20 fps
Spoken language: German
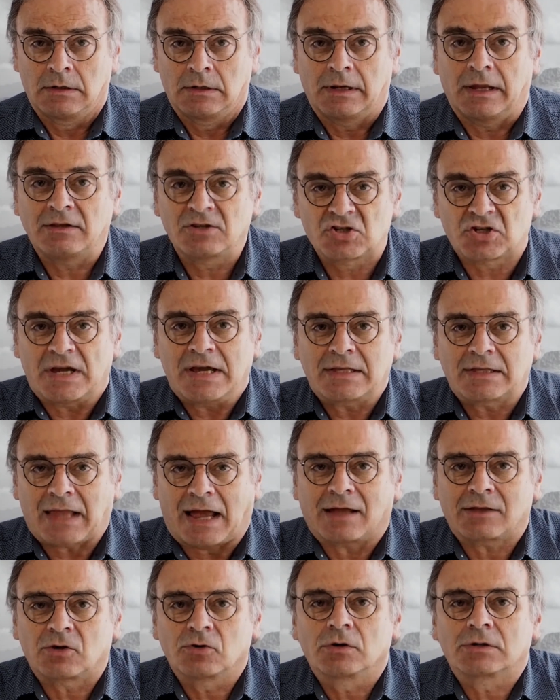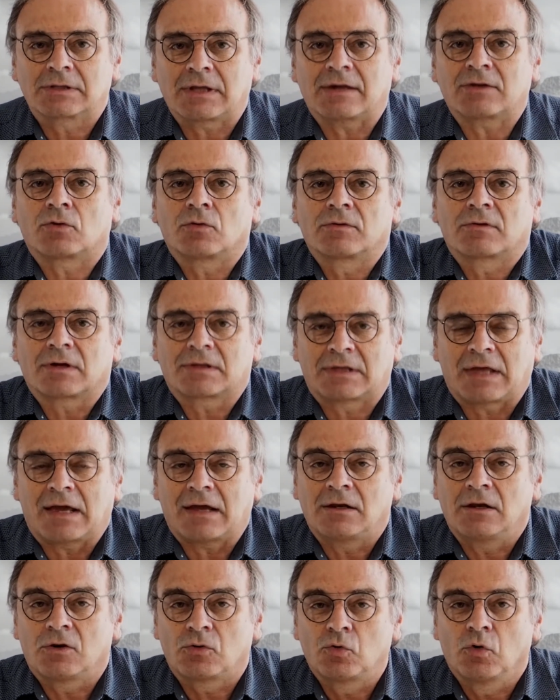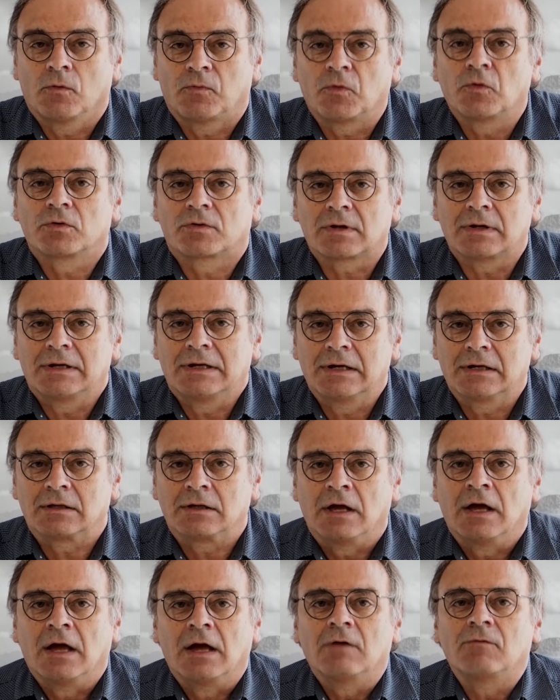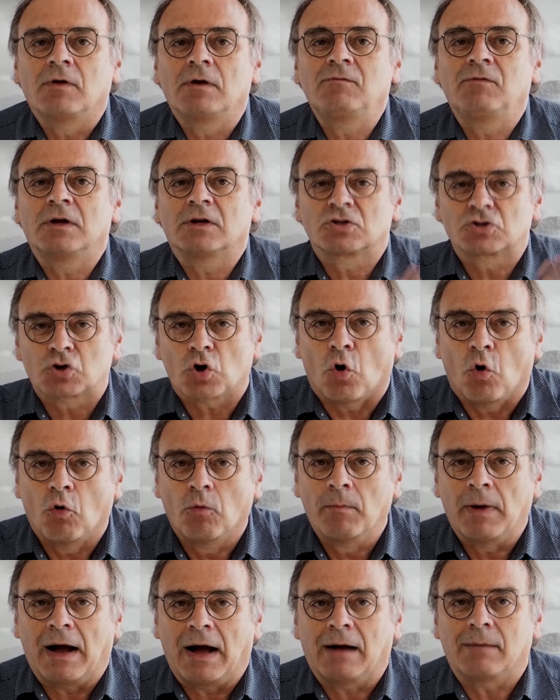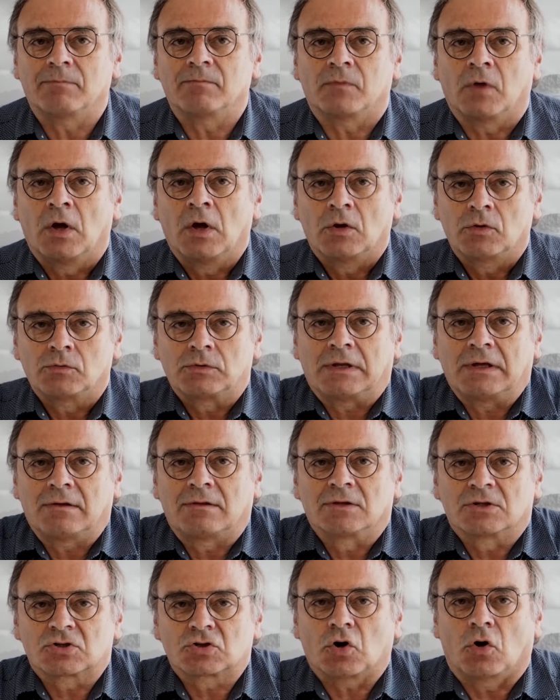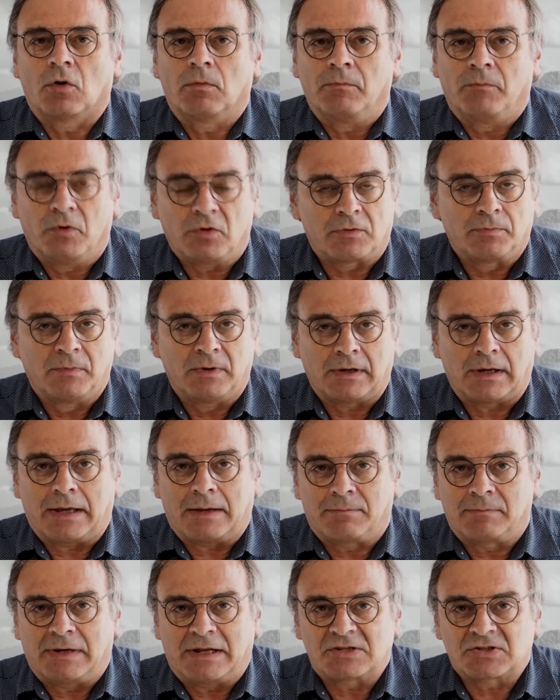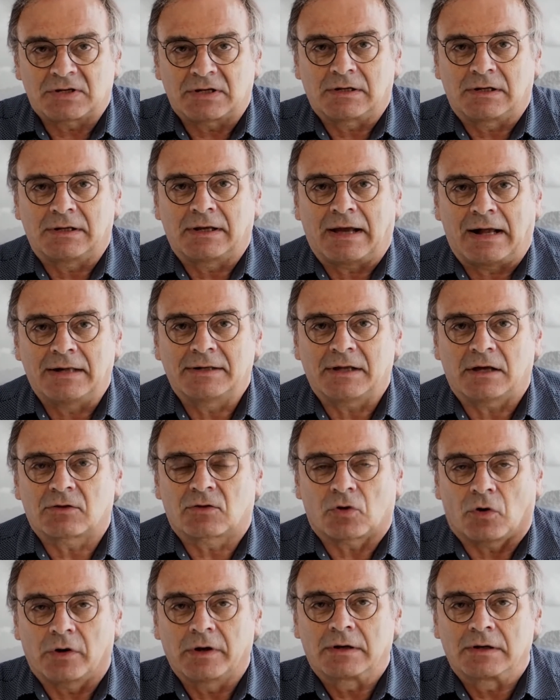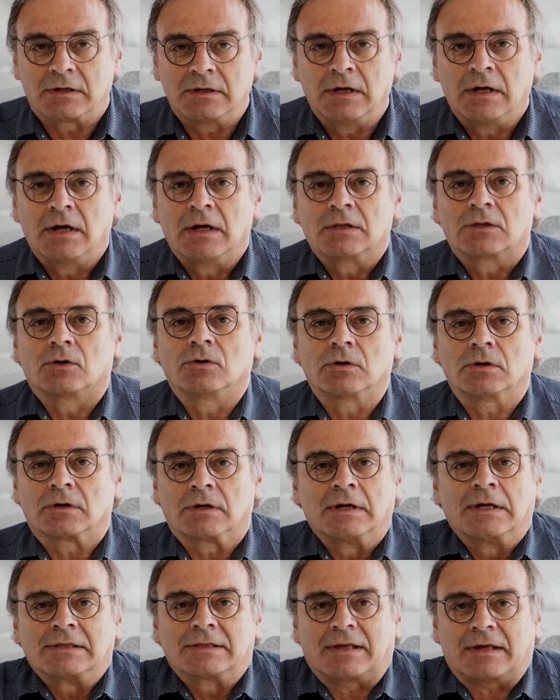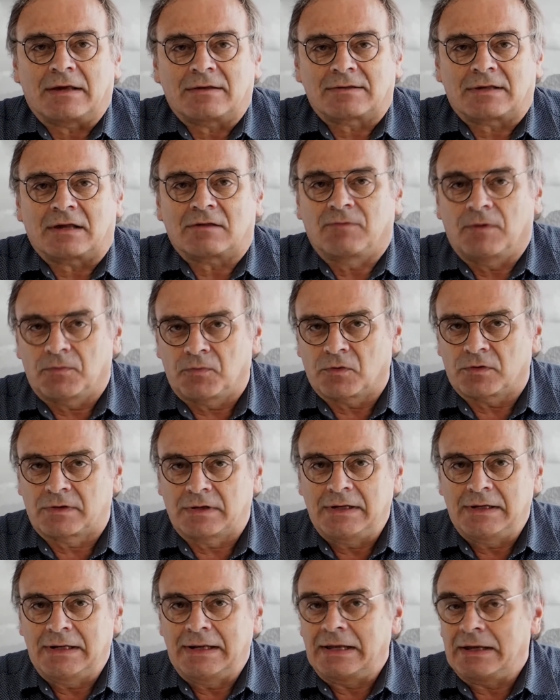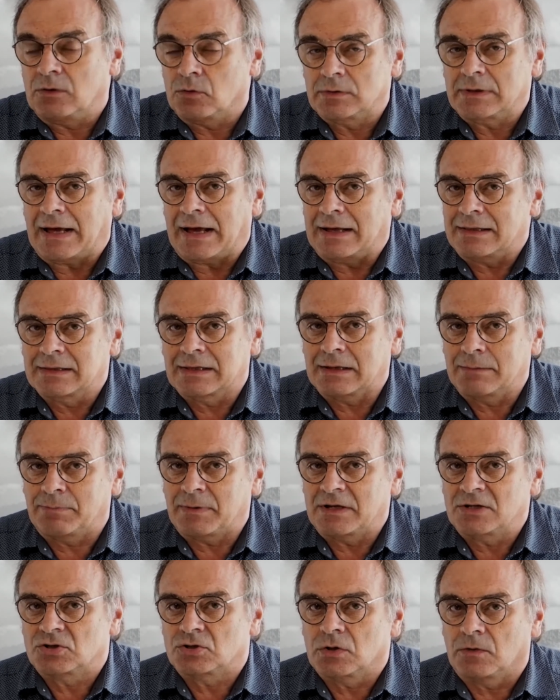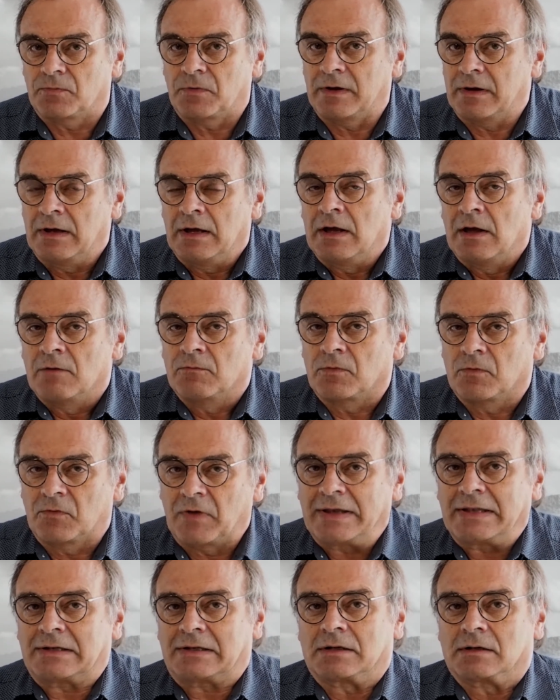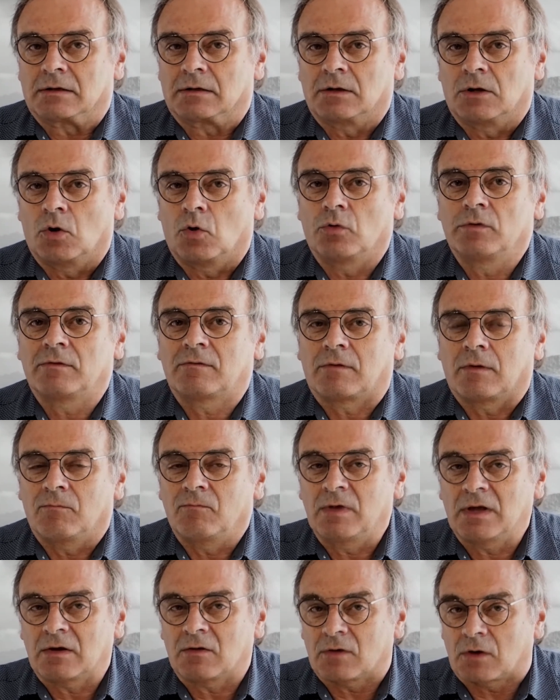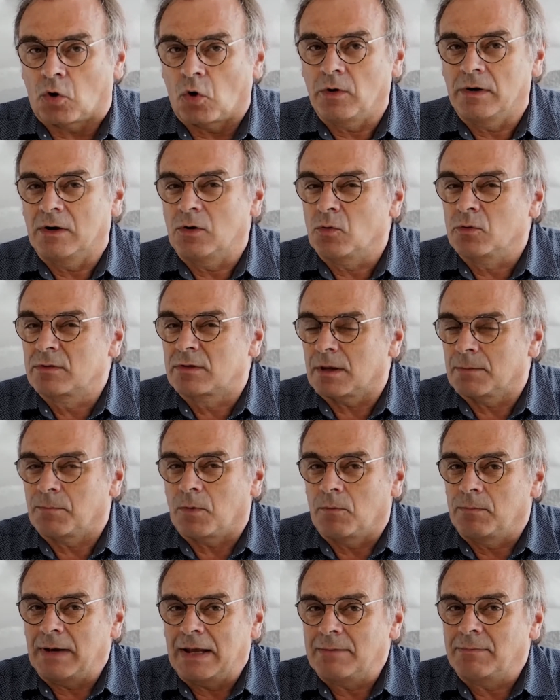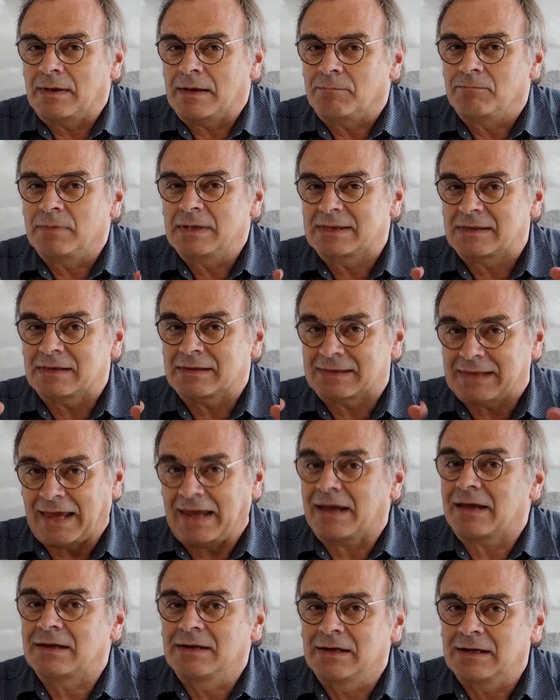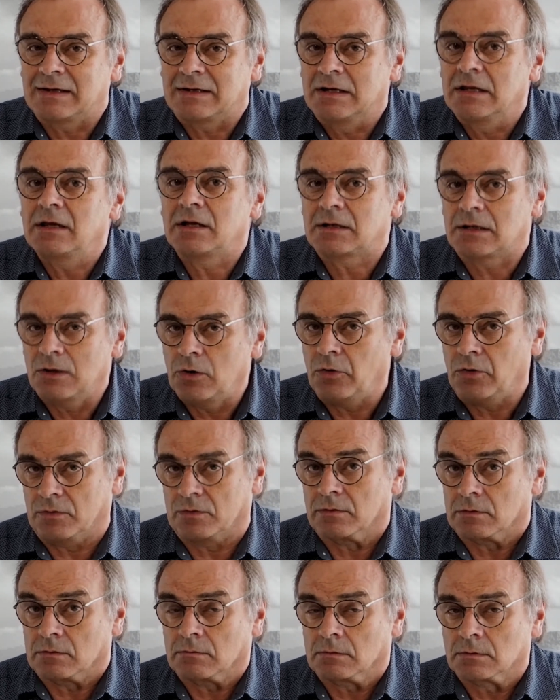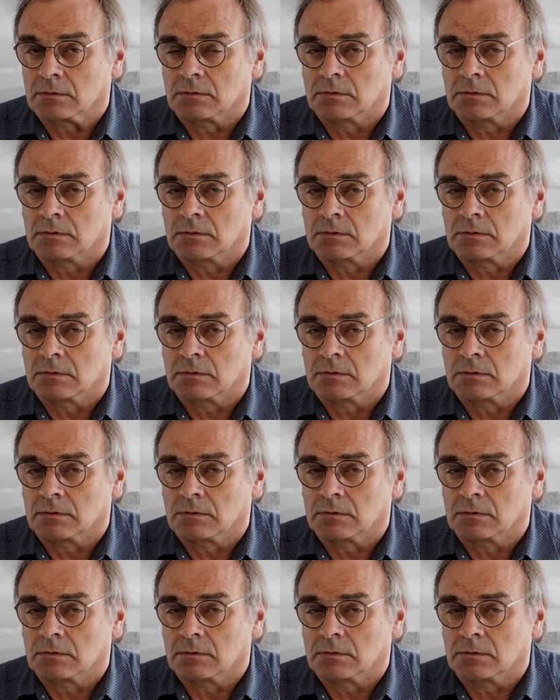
entsteht dadurch, dass unsere Technik nur funktioniert, wenn wir Strom haben. diesen Strom müssen wir eben letztendlich halt erzeugen durch das, dass wir fossile oder andere Brennstoffe verwenden. Und wir können unsere Probleme mit der Technik nicht lösen.